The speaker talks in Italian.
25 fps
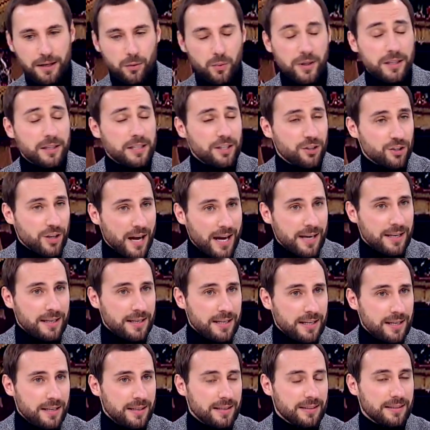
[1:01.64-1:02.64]
15
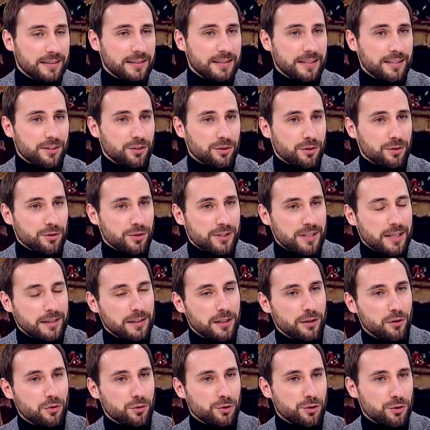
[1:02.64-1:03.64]
anni eh, sono
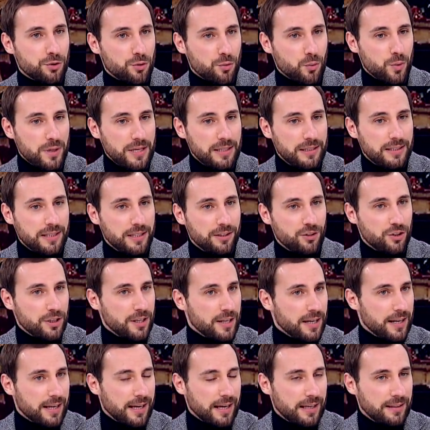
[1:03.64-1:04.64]
stati costruiti
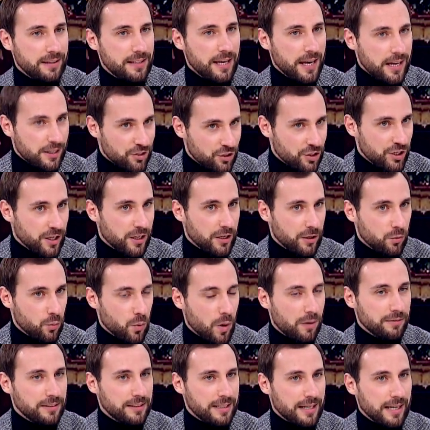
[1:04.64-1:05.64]
circa 10
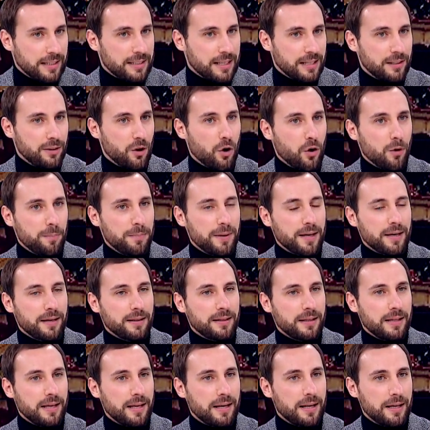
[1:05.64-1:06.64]
nuovi teatri d'opera
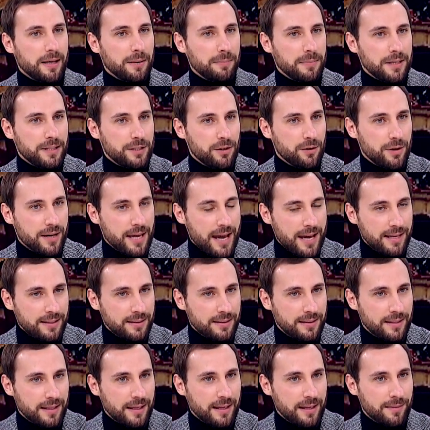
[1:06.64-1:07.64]
nel Medio
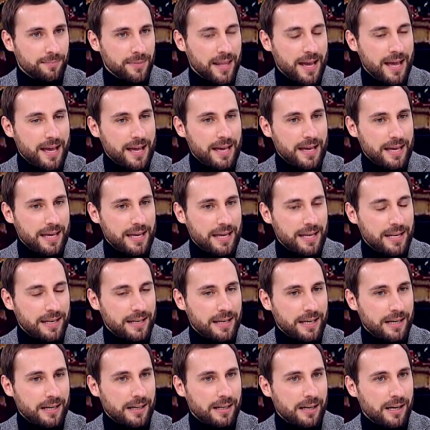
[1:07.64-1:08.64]
Oriente, e
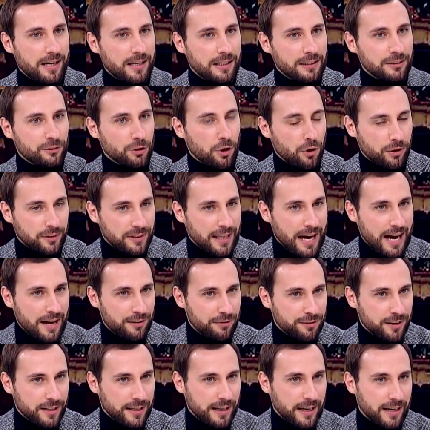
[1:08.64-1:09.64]
nel Nord
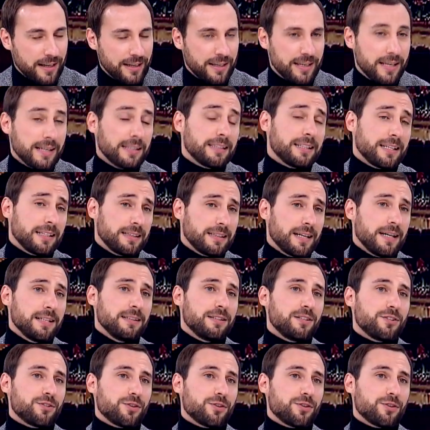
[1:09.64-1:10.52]
Africa e altrettanti